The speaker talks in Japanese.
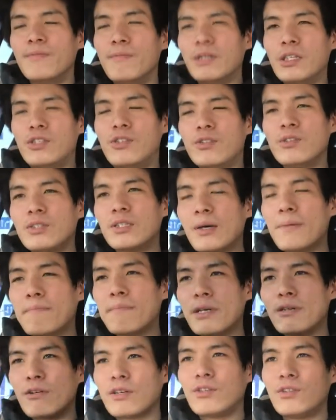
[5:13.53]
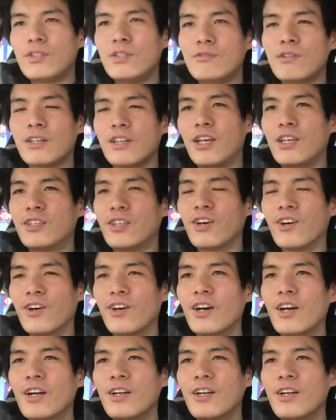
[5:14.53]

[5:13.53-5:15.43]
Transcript: まあ、13杯は食ってるわけですよ